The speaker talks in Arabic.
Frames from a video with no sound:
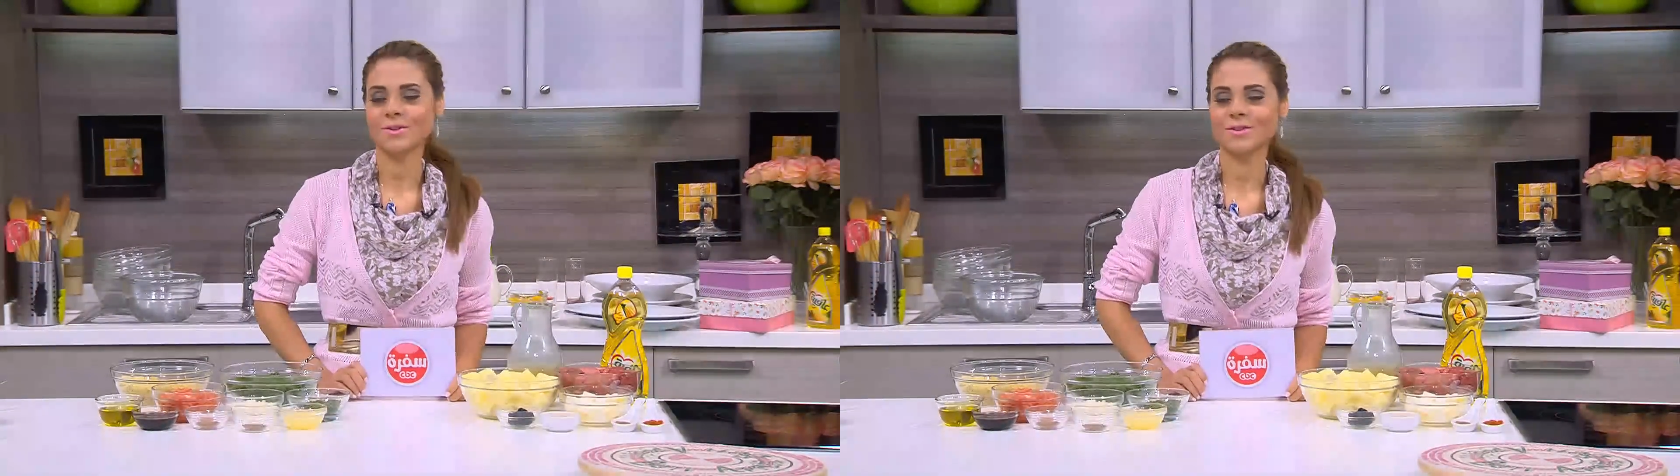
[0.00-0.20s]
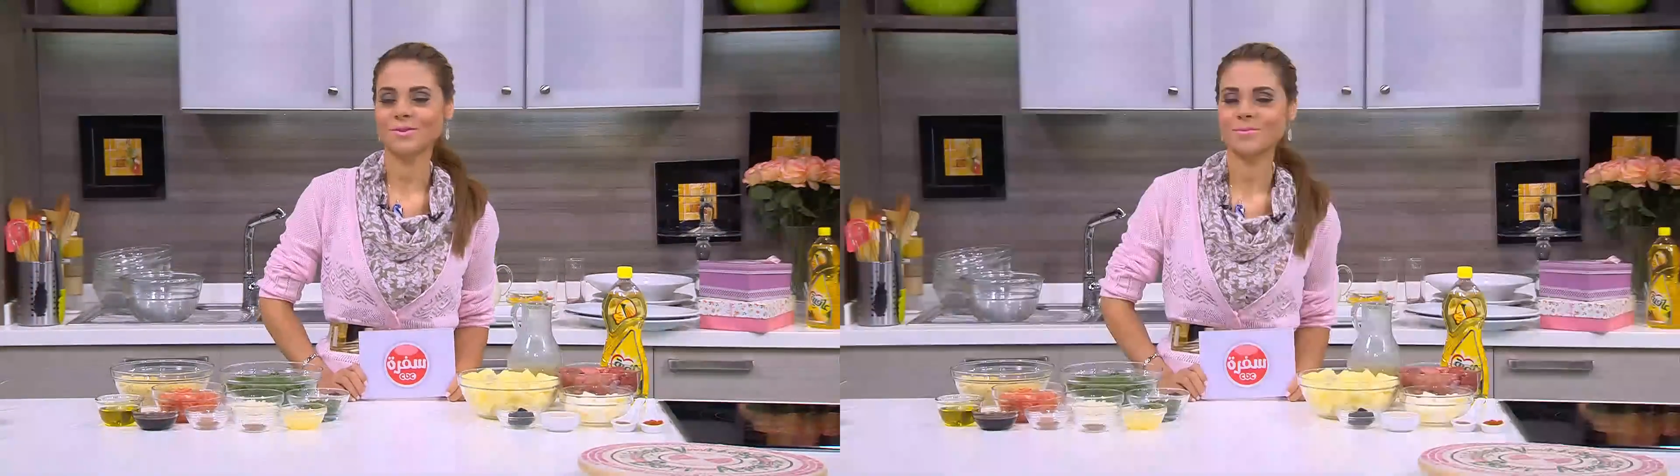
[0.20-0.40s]

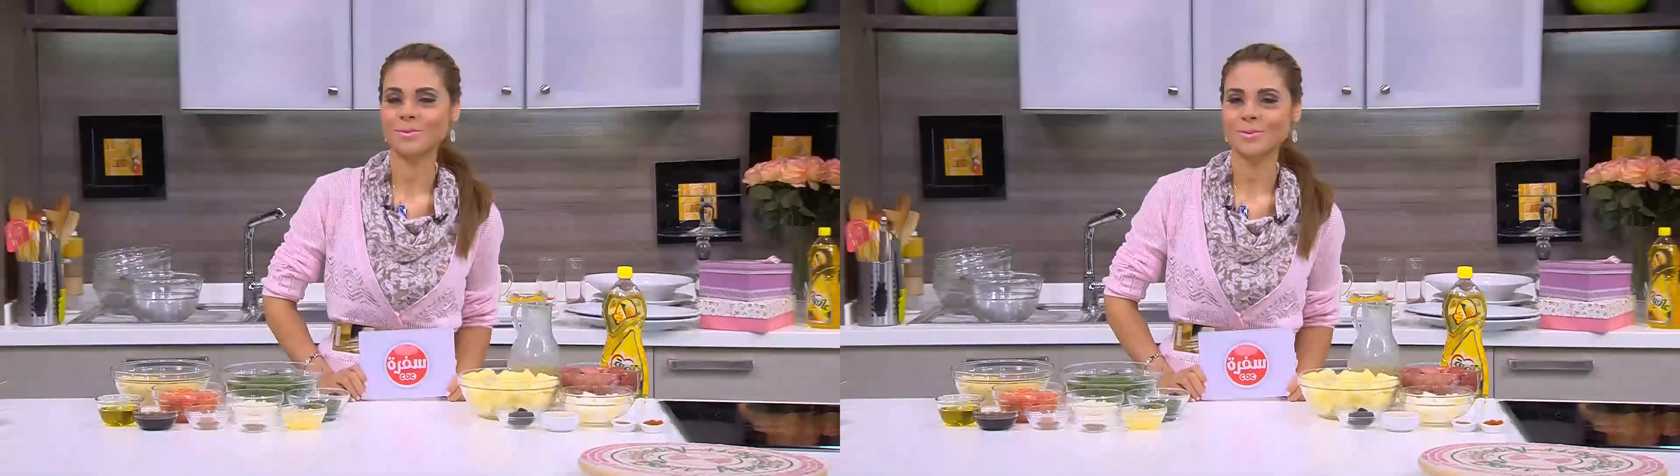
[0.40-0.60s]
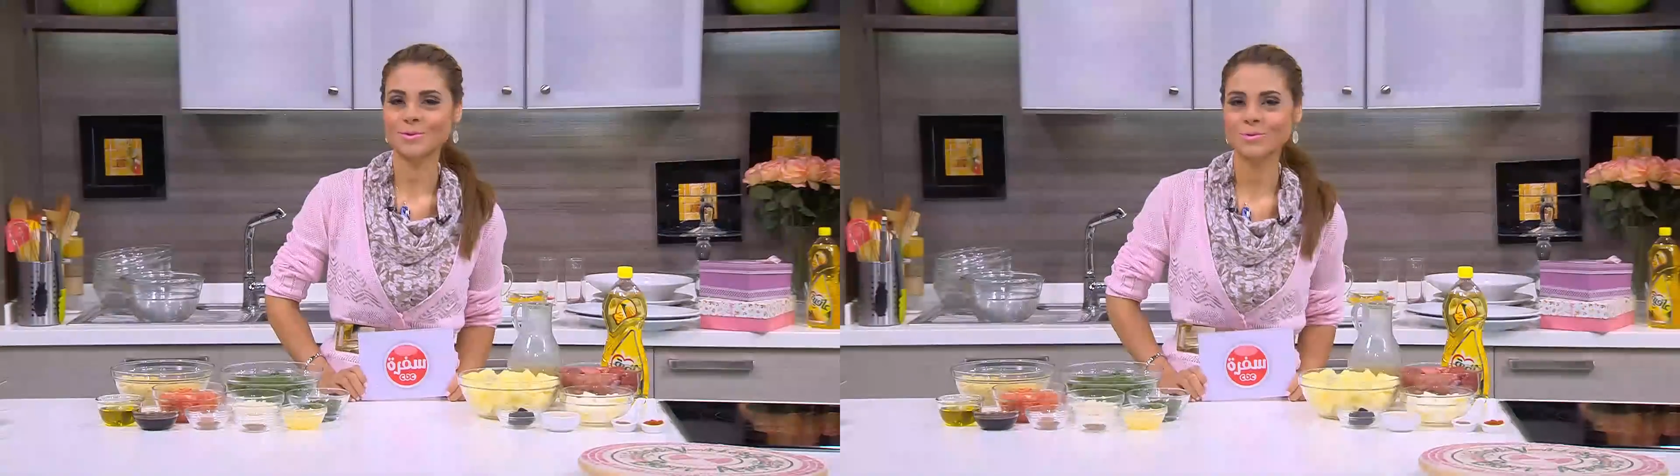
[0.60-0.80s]
تنضم
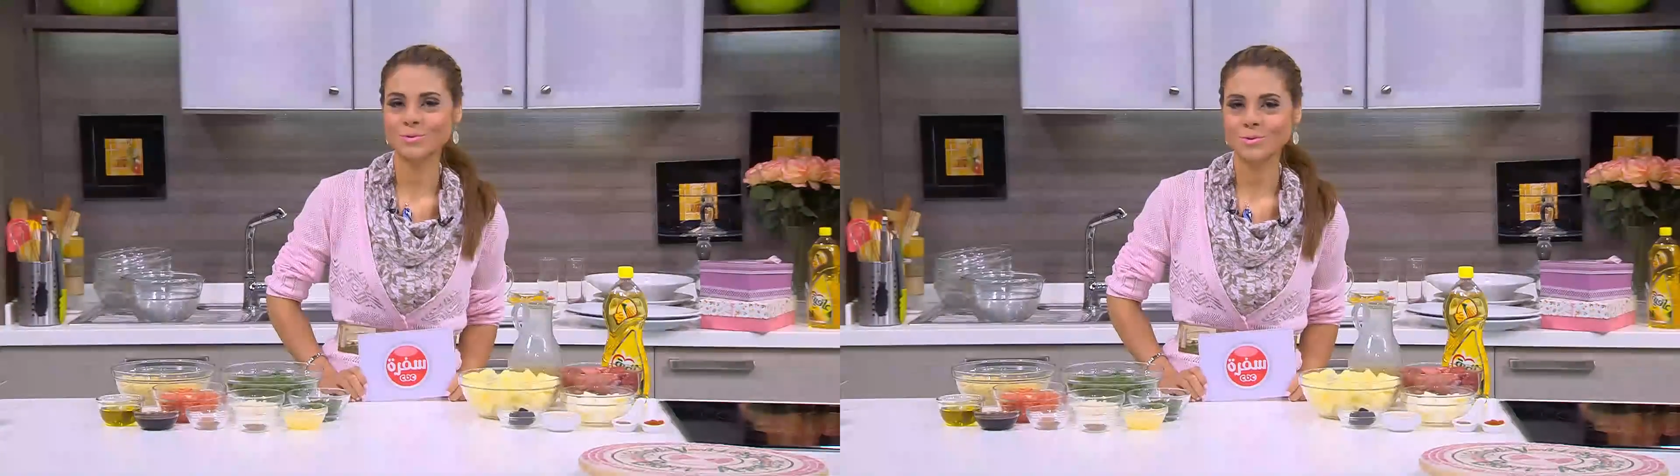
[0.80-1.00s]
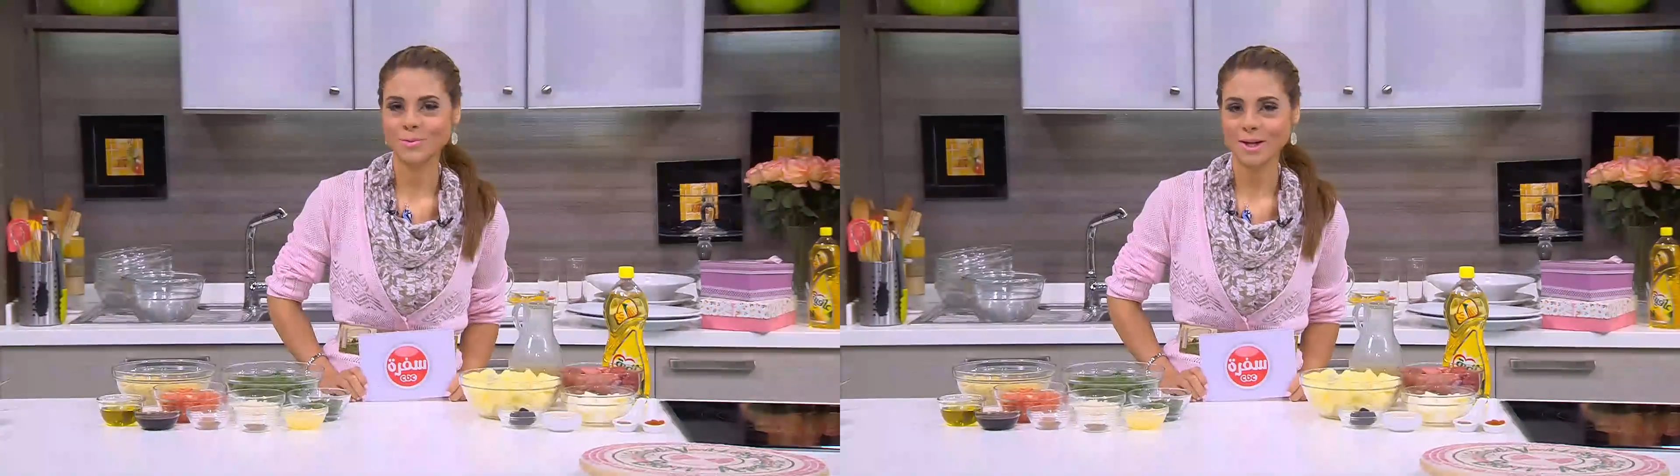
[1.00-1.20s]
برده
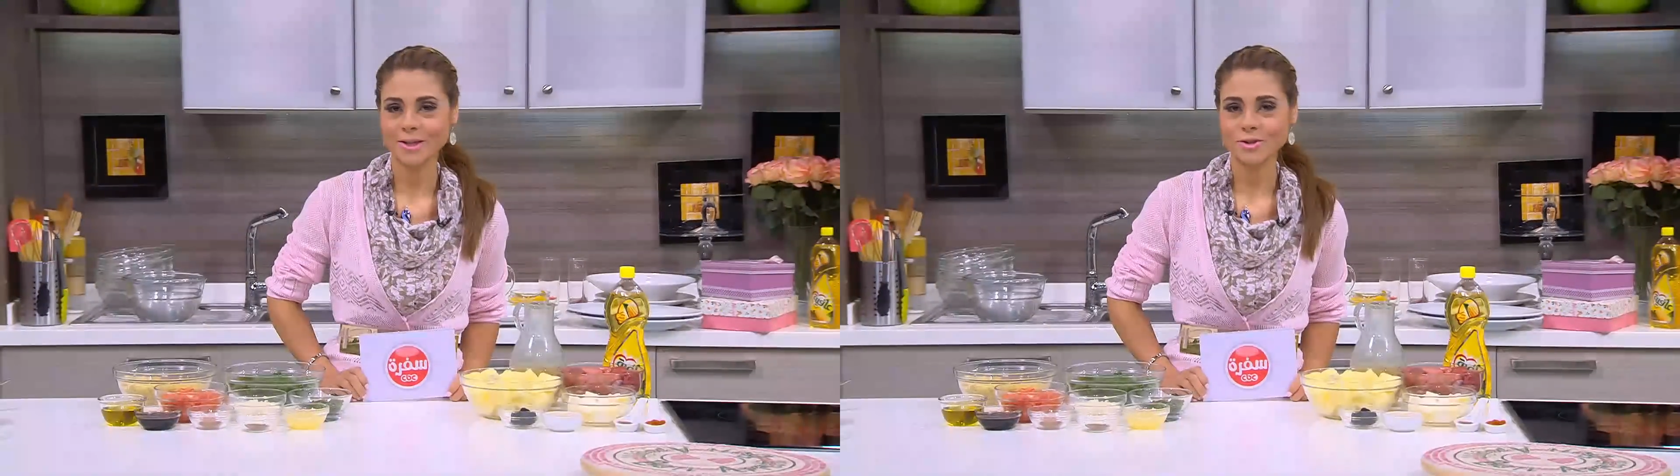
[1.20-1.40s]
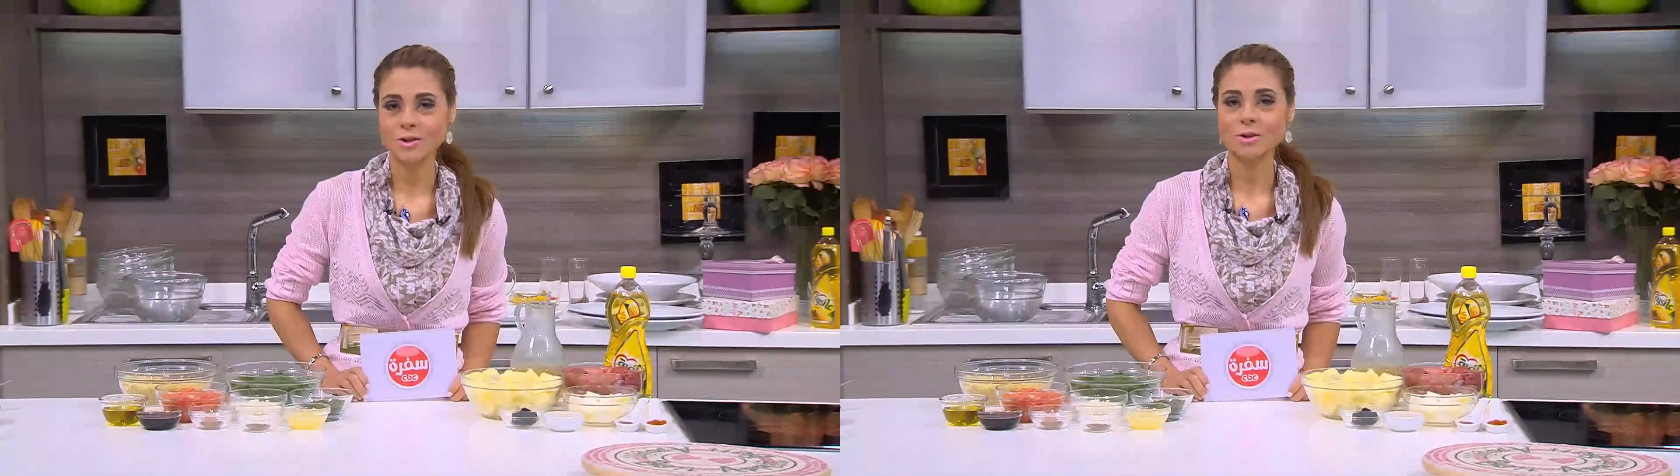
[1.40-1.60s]
تكون معايا
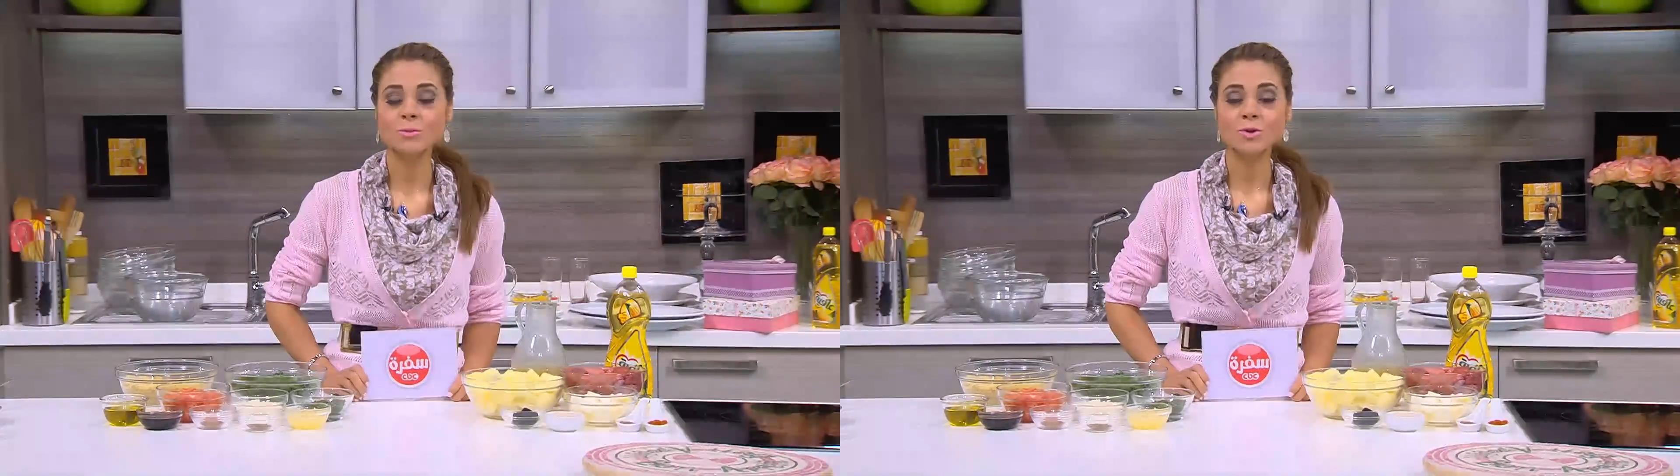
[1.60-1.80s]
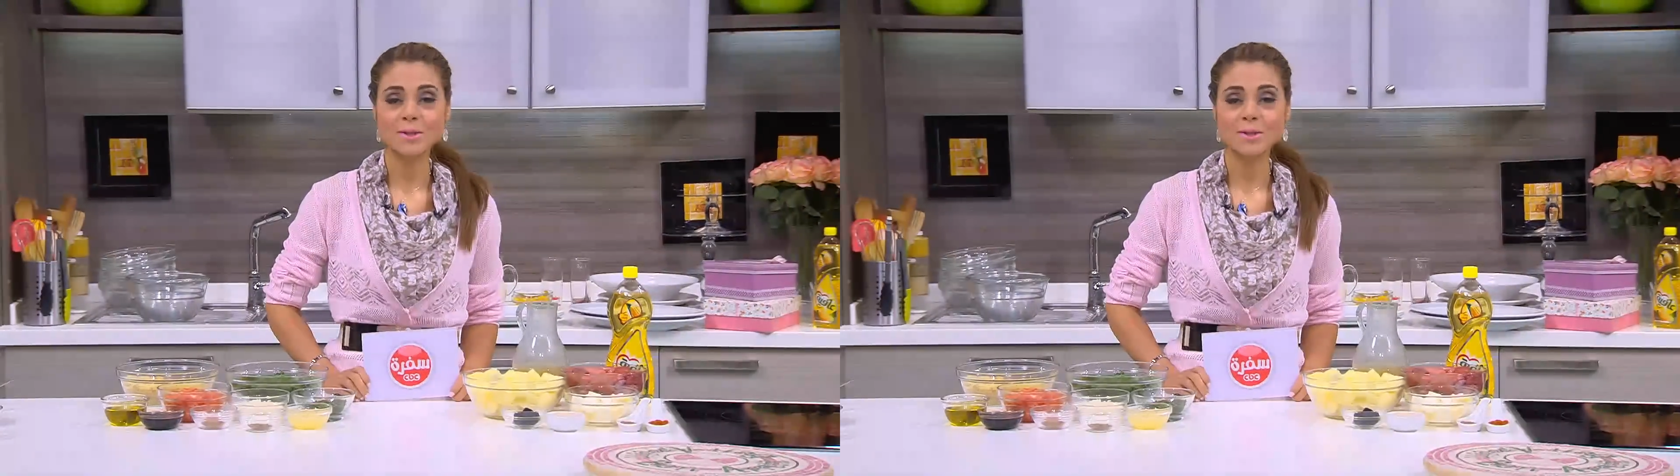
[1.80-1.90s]
ان شاء الله ومش